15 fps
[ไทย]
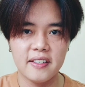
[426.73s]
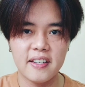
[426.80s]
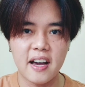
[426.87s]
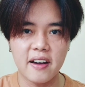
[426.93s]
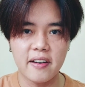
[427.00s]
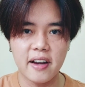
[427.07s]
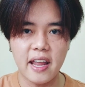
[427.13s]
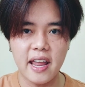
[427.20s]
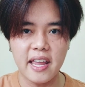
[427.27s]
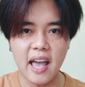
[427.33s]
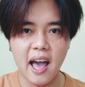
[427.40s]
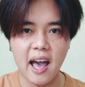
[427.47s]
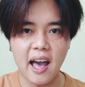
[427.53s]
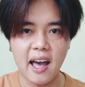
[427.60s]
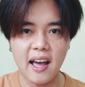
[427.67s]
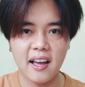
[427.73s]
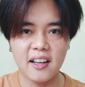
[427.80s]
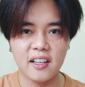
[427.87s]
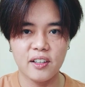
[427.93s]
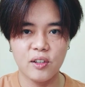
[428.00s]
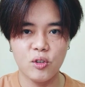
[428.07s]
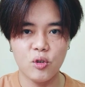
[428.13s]
นางเรยา
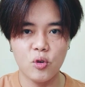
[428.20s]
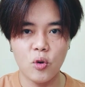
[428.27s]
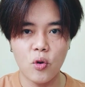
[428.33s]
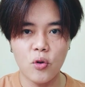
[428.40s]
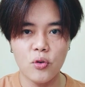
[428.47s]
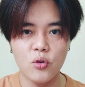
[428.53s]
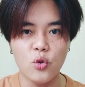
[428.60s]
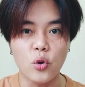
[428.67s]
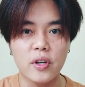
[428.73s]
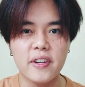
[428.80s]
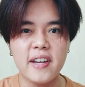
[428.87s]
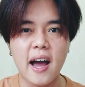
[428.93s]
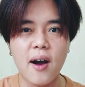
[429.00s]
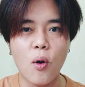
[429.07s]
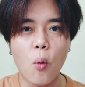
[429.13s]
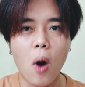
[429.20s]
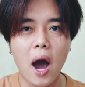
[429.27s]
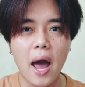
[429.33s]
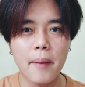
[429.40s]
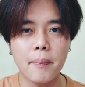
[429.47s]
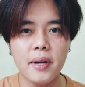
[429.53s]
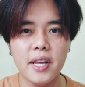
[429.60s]
หยุดดังค
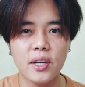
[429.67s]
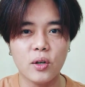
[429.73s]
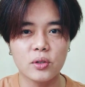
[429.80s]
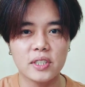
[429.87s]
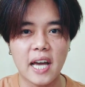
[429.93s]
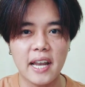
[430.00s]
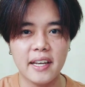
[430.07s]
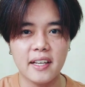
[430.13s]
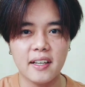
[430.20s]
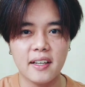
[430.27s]
วานเพื่อนของฉัน